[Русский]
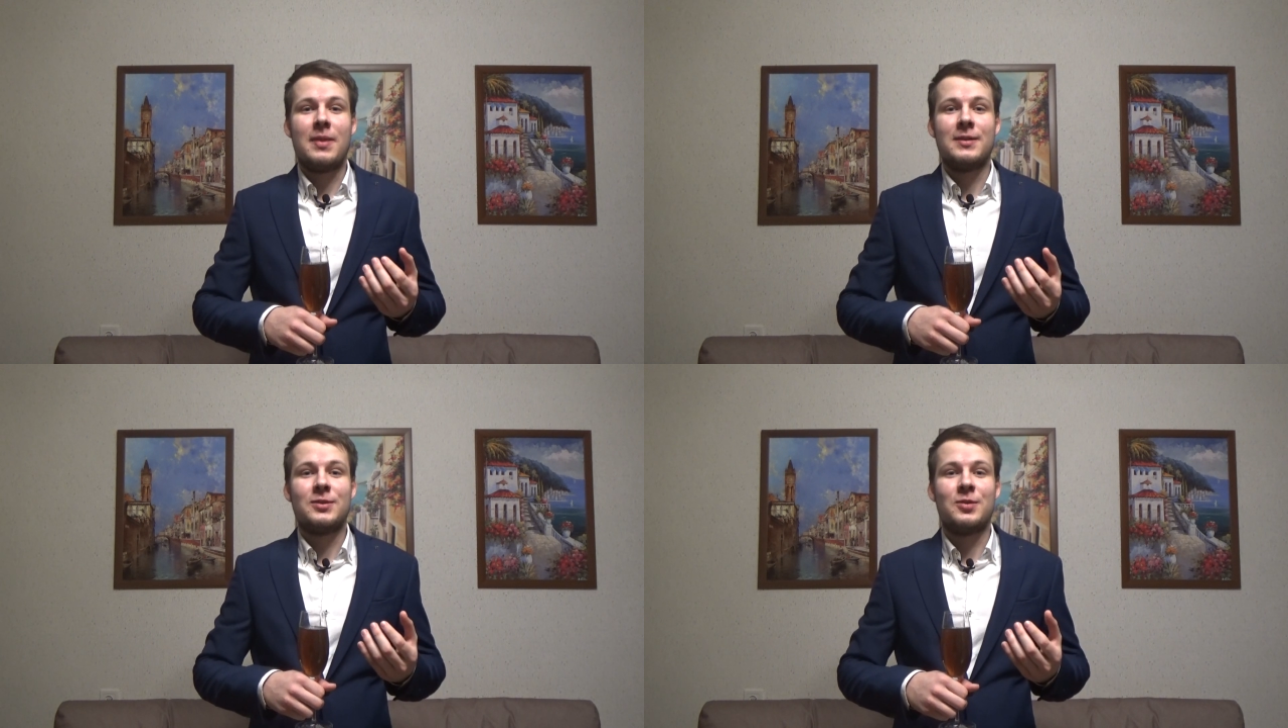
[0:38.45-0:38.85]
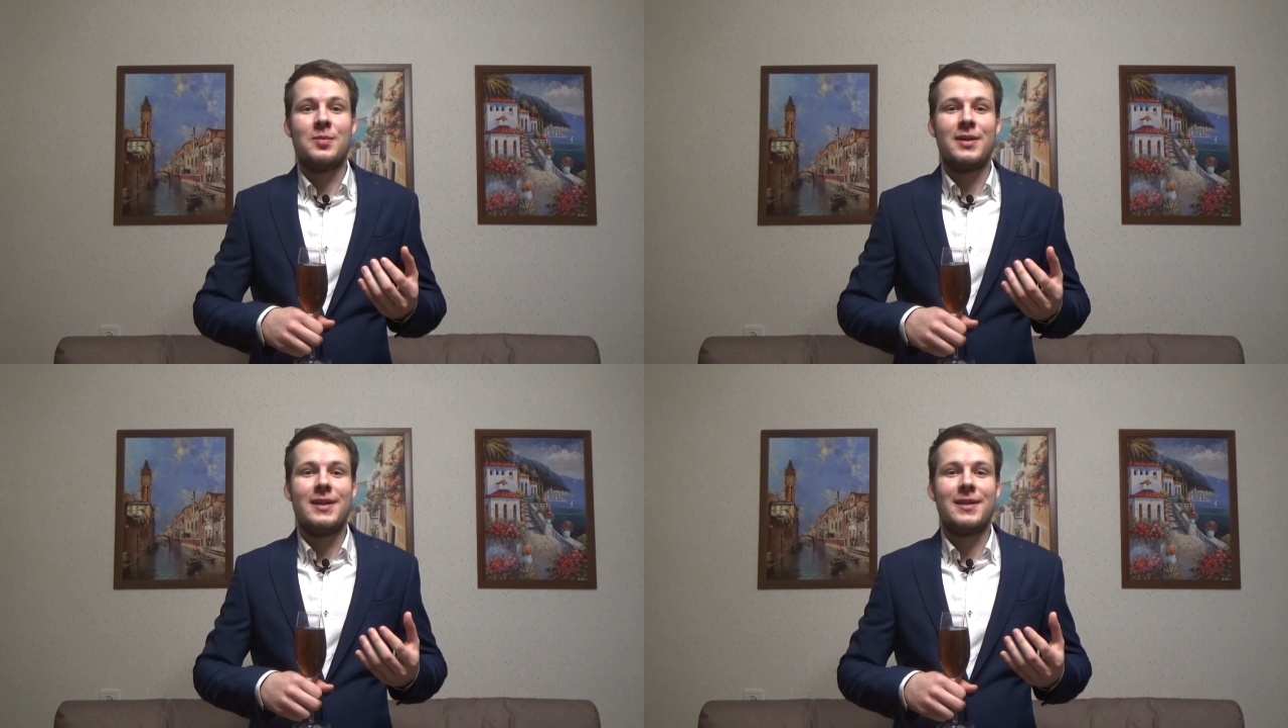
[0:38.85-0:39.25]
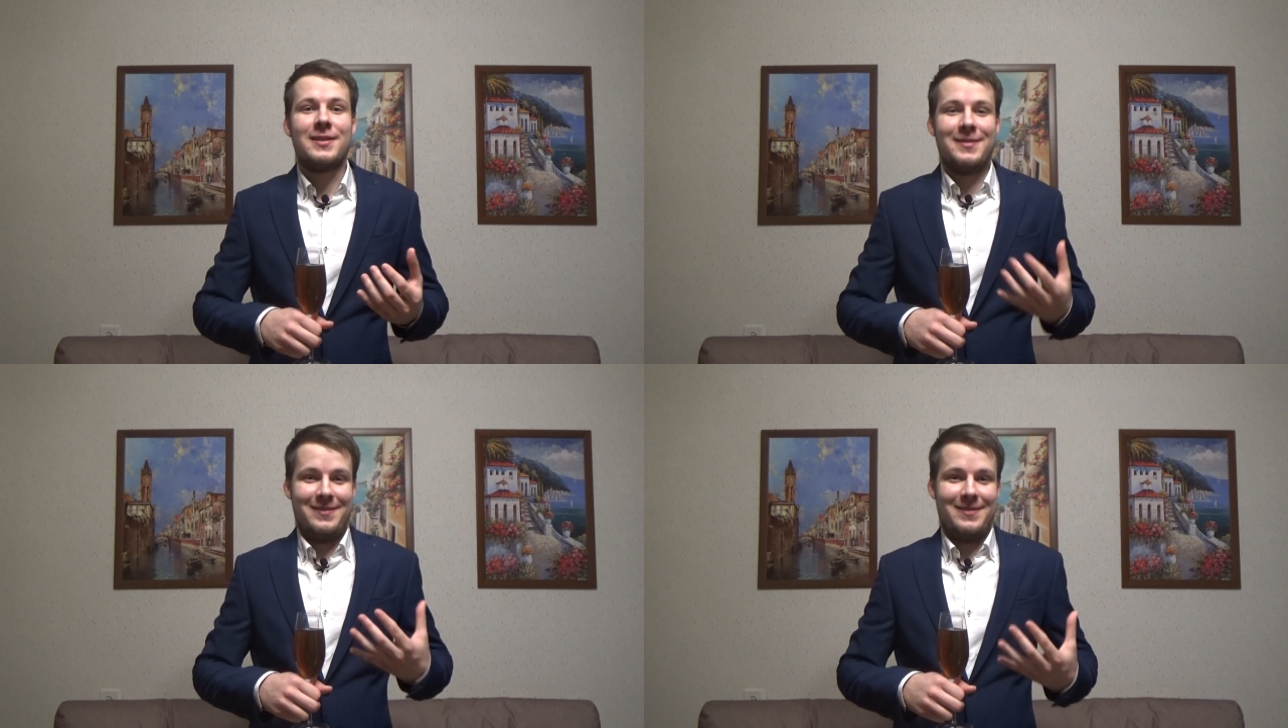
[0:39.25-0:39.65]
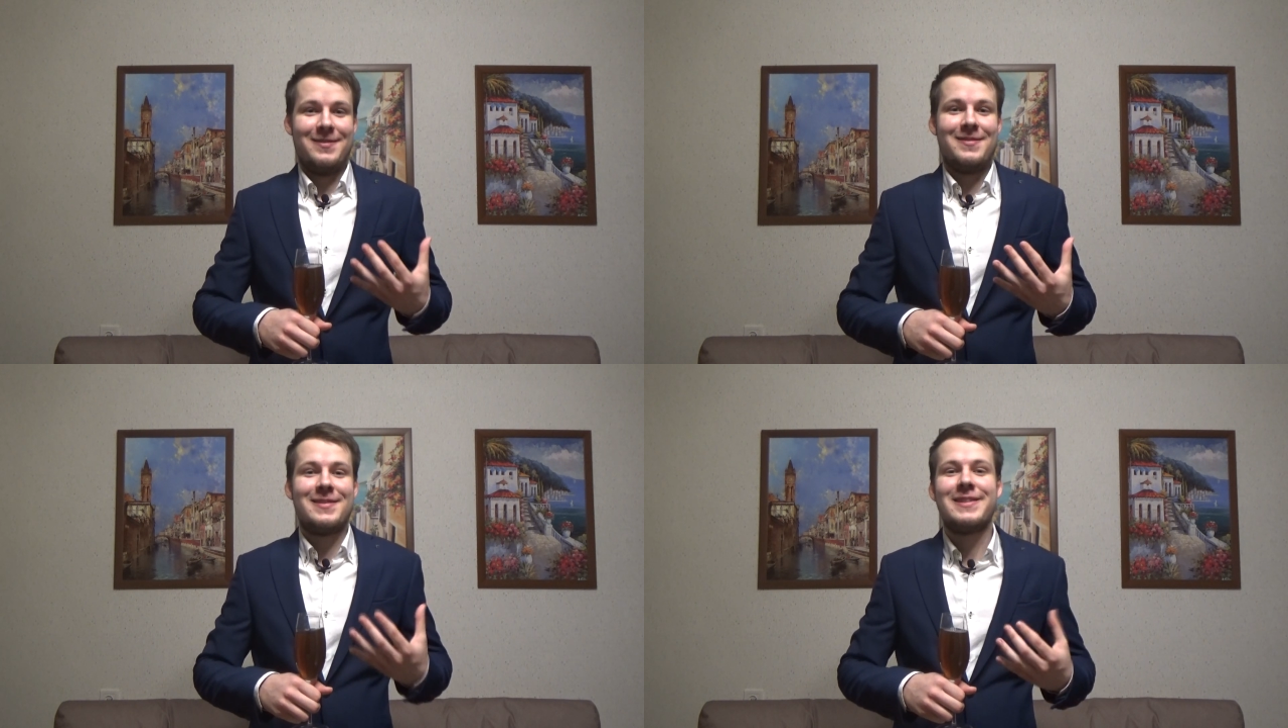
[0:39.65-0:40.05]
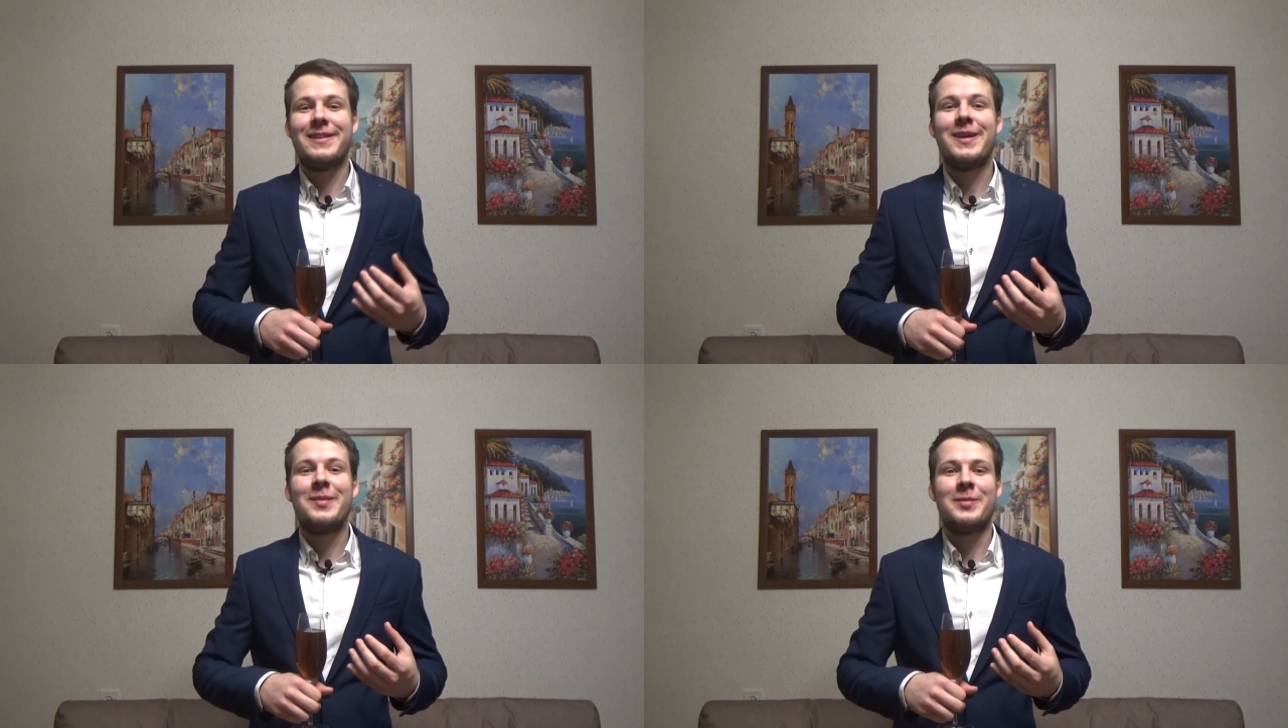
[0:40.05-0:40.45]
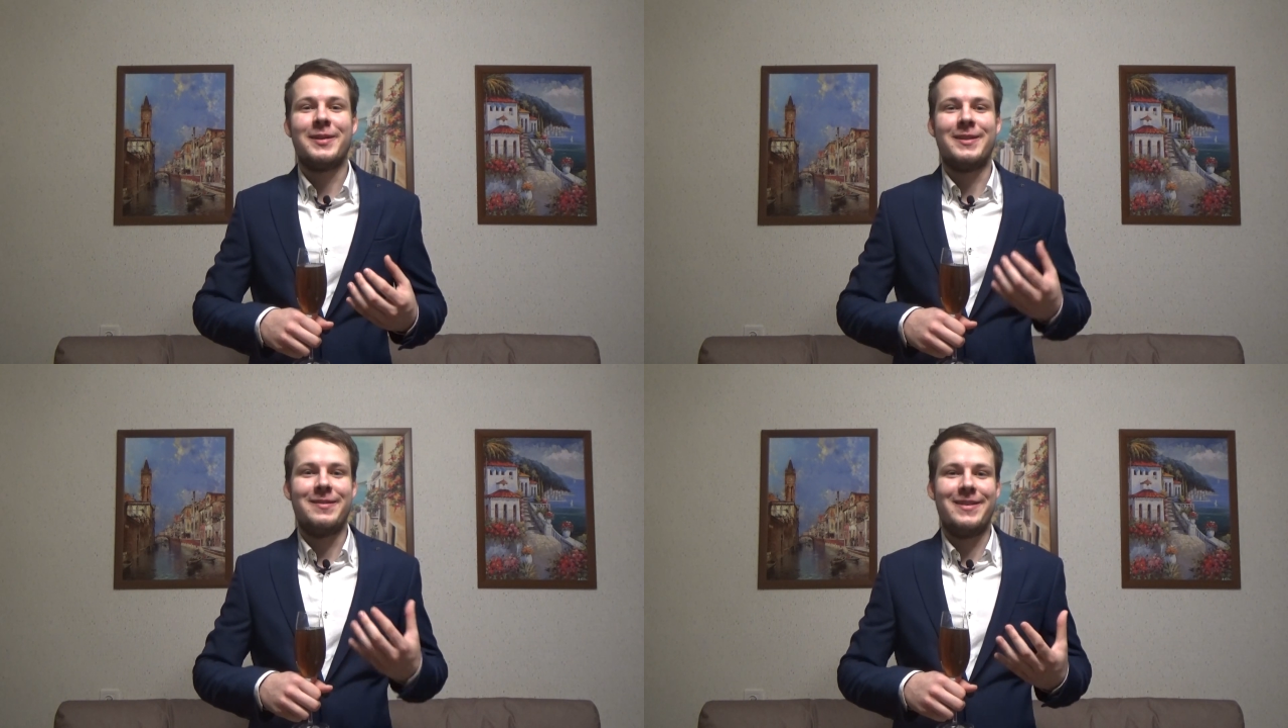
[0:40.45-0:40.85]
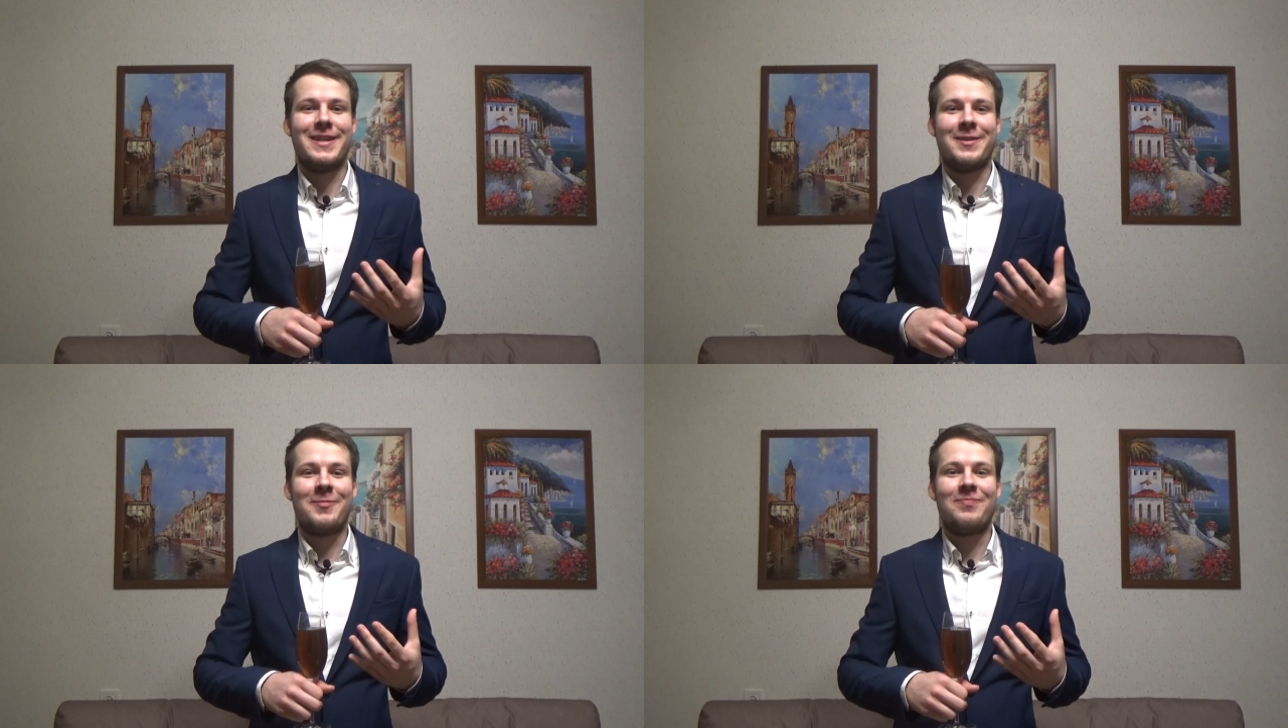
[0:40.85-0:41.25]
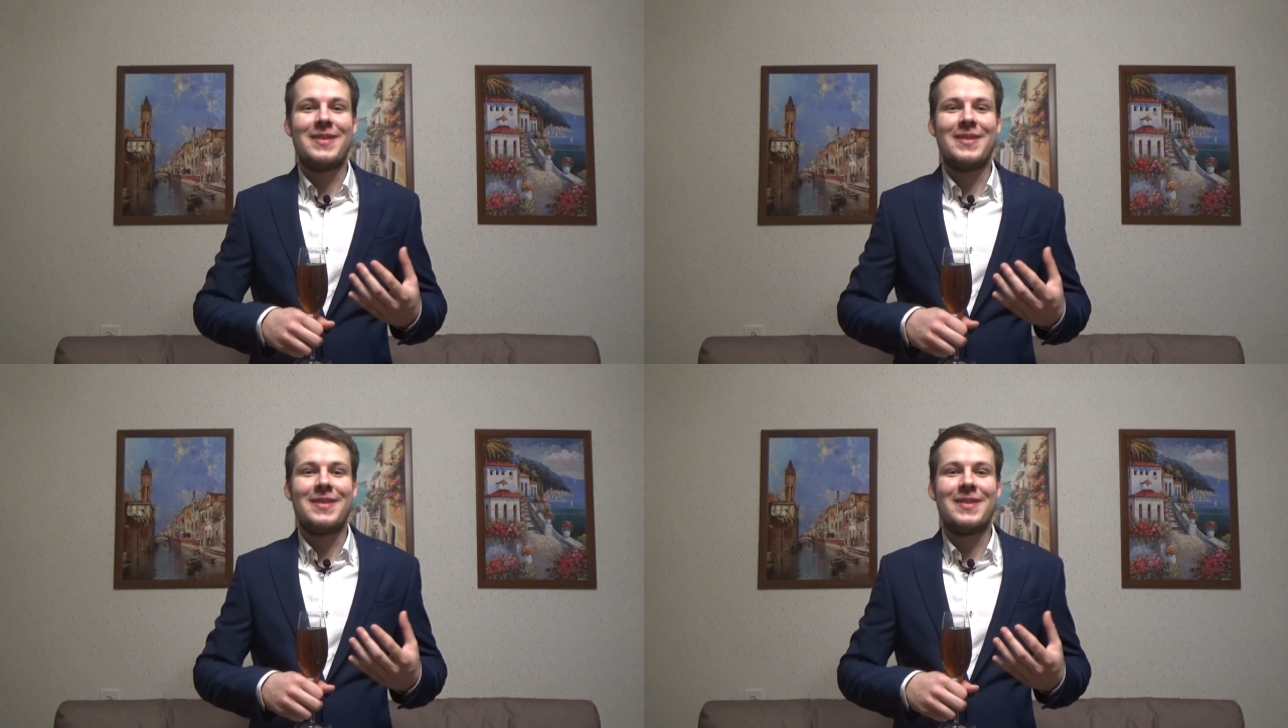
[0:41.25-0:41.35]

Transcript: чтобы их всегда было две,